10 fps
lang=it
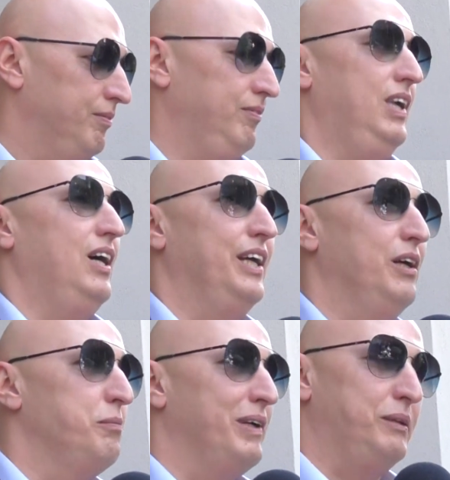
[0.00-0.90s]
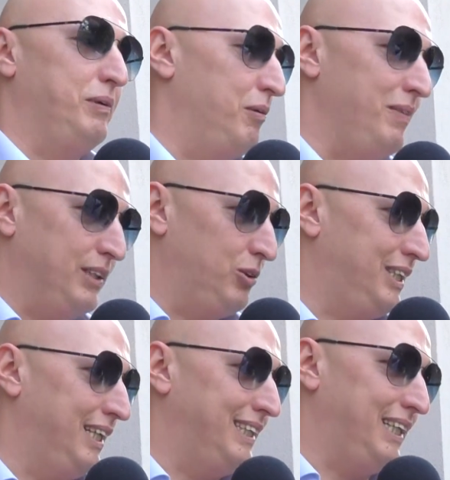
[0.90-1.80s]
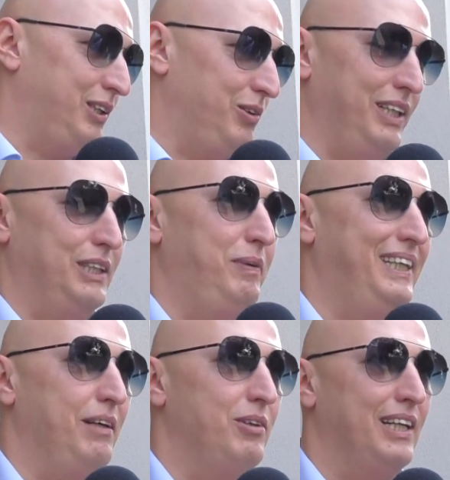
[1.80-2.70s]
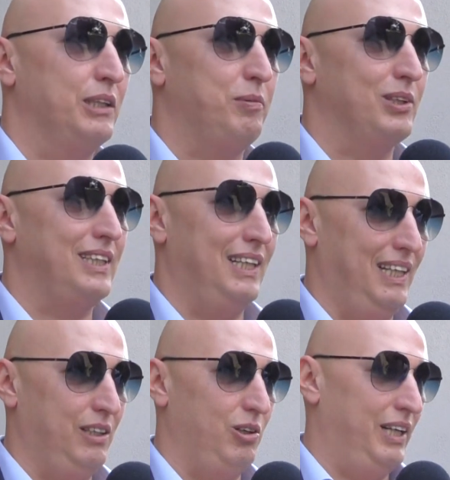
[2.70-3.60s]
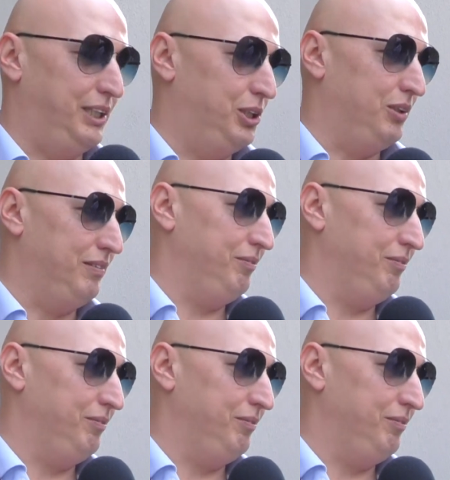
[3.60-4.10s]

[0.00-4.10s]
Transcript: Presidente? No, io non mi esprimo mai su sensazioni, aspettiamo la risposta del collegio.